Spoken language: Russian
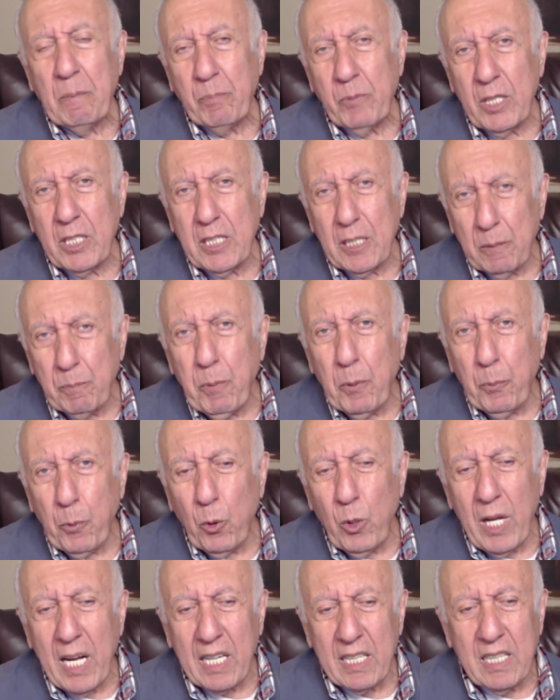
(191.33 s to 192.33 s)
значит,
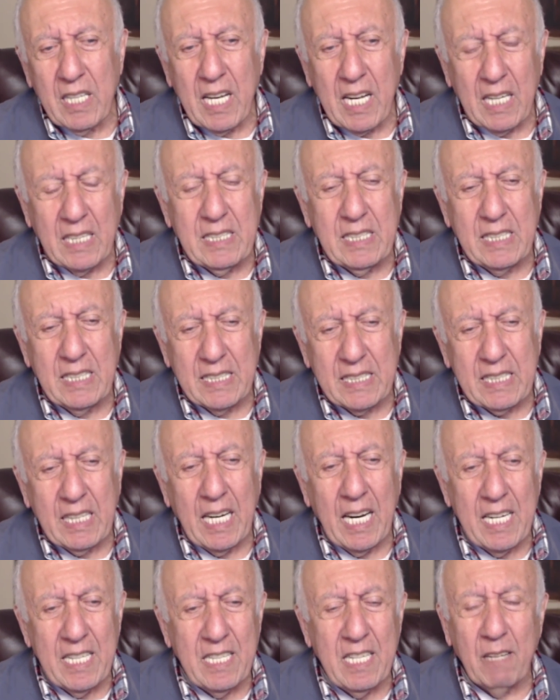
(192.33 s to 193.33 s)
популярная
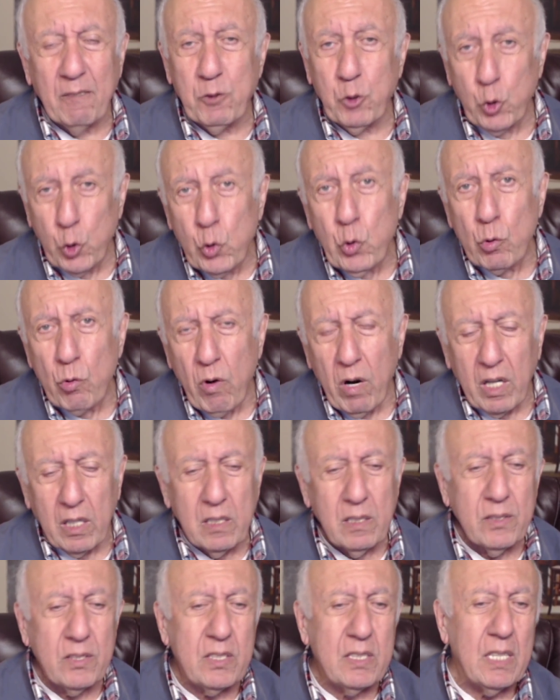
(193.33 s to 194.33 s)
российская нефть
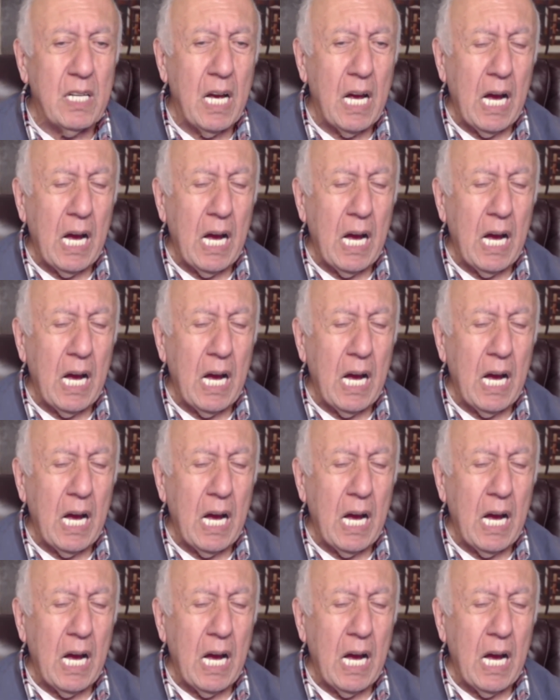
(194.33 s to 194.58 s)
Уралс,